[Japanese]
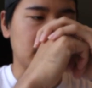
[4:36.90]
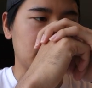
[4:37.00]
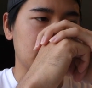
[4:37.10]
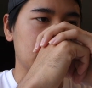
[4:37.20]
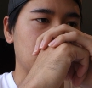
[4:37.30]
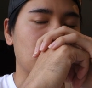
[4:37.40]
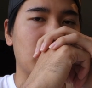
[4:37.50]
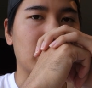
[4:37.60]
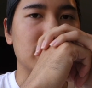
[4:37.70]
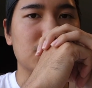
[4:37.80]
す今日
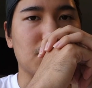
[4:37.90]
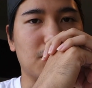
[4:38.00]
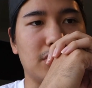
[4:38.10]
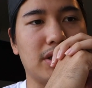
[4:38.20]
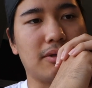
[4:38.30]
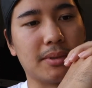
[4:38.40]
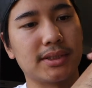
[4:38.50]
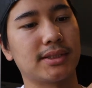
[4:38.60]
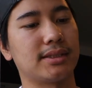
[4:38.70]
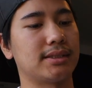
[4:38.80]
は以上になりま
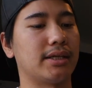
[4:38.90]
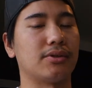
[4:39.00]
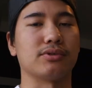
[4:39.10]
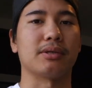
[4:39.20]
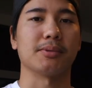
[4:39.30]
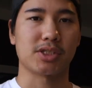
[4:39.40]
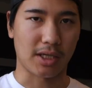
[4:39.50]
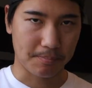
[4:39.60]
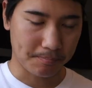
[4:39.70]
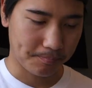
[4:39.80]
すありがとうございまし
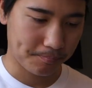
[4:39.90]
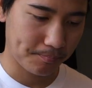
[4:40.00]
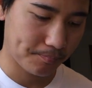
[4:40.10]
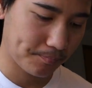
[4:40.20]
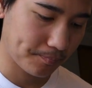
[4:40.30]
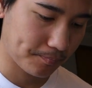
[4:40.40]
た